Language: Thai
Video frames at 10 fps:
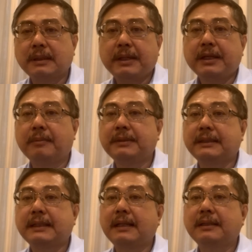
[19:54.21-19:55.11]
จะไม่ยอม
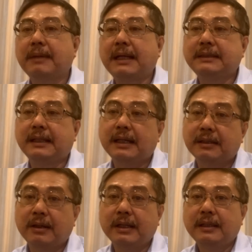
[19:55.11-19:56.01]
จัดตั้งรัฐบาลเสียง
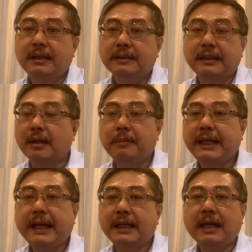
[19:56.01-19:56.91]
ข้างน้อยแต่ก็
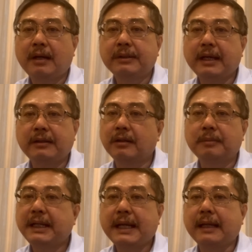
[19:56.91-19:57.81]
ไม่แน่นะเอาแน่นอ
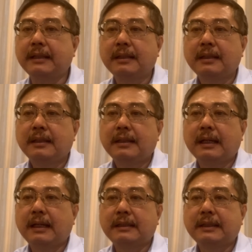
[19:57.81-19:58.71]
นไม่ได้
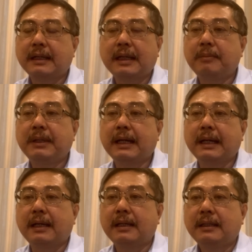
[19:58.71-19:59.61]
ทางการเมือง
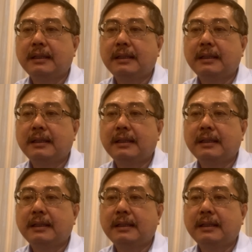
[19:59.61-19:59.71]
อ่ะ